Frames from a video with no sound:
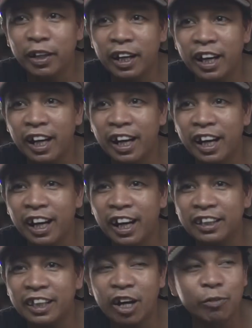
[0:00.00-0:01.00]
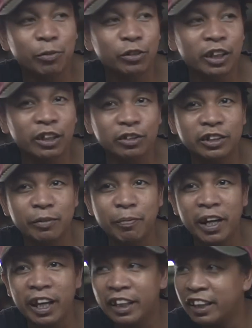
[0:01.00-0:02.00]
mga tao po dito sa
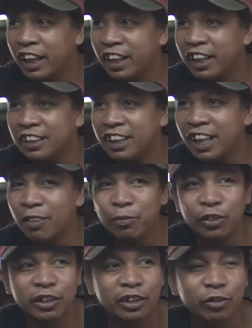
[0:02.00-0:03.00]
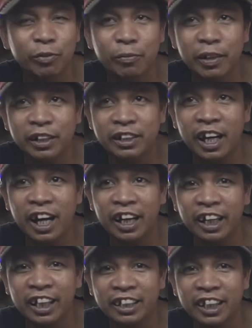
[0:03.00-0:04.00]
palengke na sana po dito mamili sa
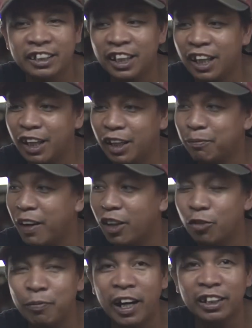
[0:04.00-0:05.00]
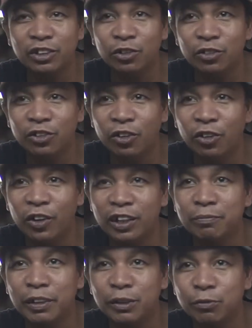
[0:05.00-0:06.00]
akin kasi bago pa ang nyug ko
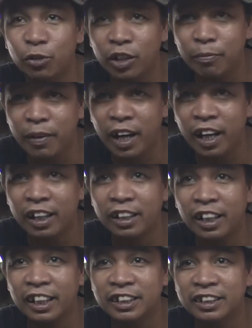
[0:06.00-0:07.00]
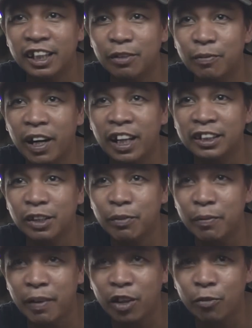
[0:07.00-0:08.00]
at mas mura pa kaysa sa iba kasi
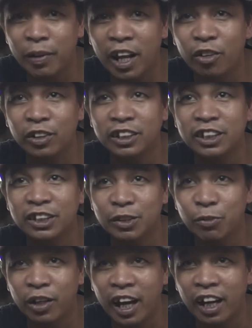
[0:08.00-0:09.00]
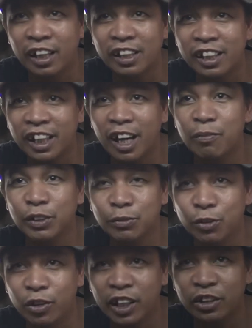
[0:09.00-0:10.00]
bago pa lang ako nagsisimula kaya mas
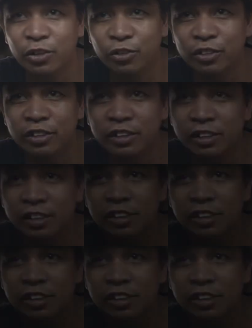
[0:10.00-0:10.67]
mura nyug.